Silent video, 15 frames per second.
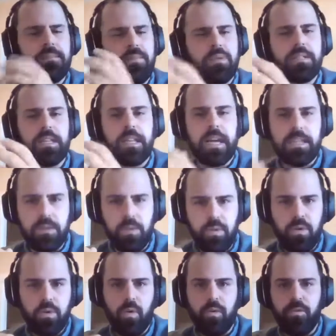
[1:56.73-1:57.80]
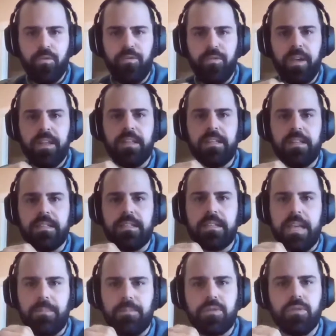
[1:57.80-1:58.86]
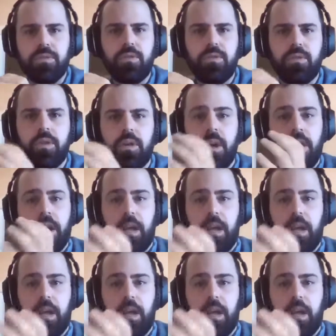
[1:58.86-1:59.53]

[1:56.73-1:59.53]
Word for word: C'est pour cette raison-là qu'on fait des capsules euh,